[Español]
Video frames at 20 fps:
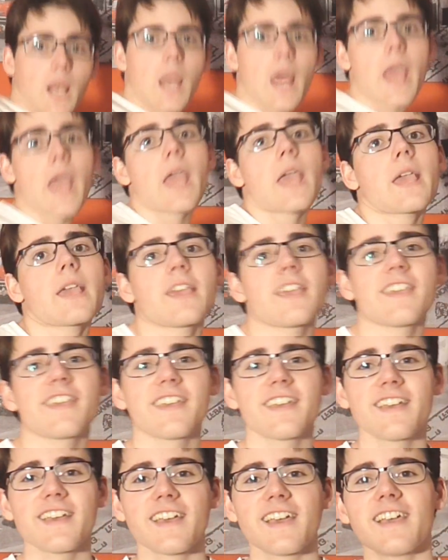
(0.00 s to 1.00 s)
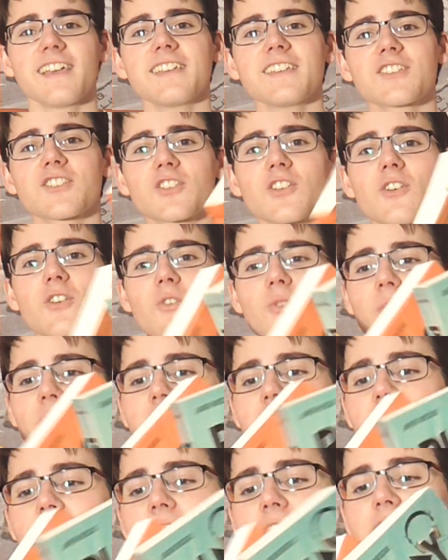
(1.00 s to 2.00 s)
Play y Show
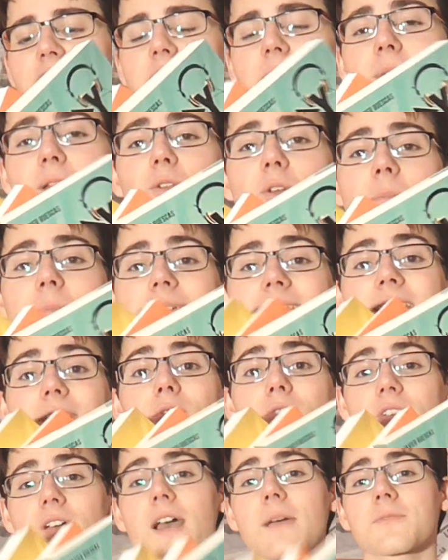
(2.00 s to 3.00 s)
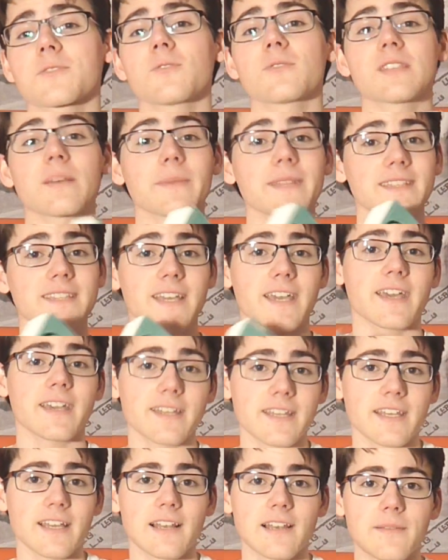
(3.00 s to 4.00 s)
y life Me lo he pasado absolutamente
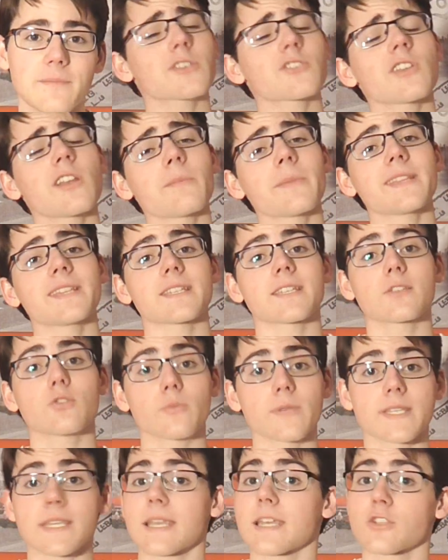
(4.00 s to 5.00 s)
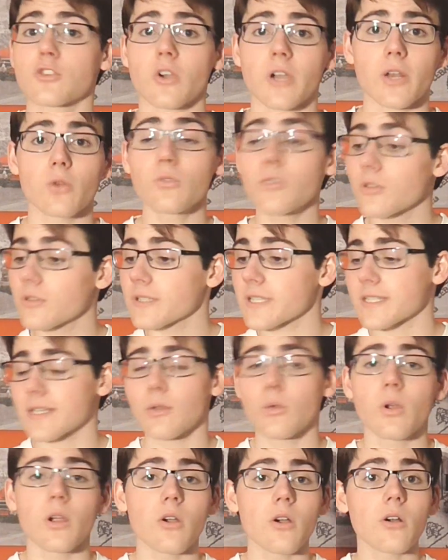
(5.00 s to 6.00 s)
genial. Personalmente, si tuviese que escoger uno,
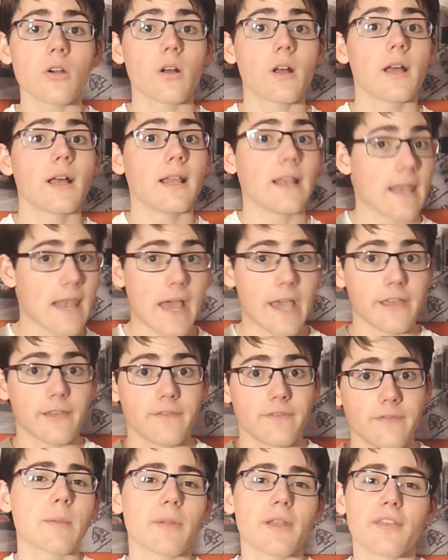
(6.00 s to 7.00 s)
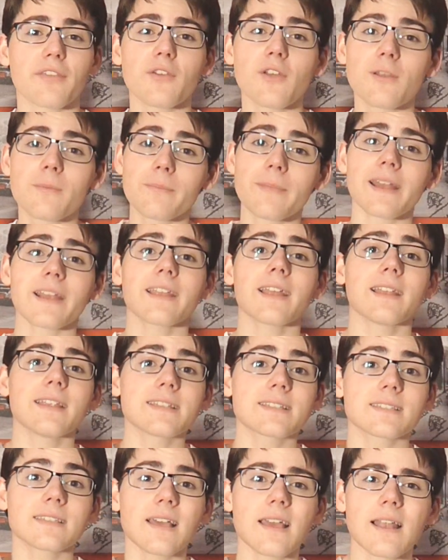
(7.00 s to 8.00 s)
desde luego, Live. Me pareció el más
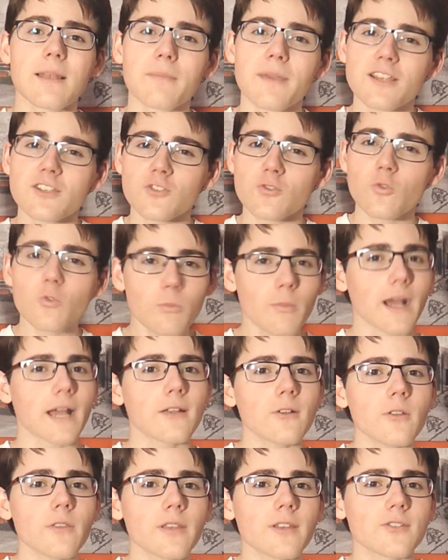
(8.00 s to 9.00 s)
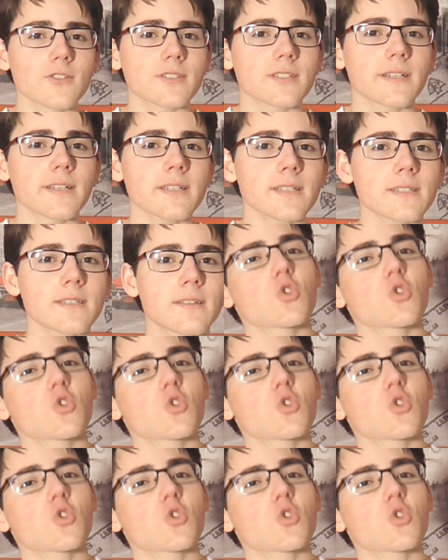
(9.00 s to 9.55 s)
realista, el más humano de los tres.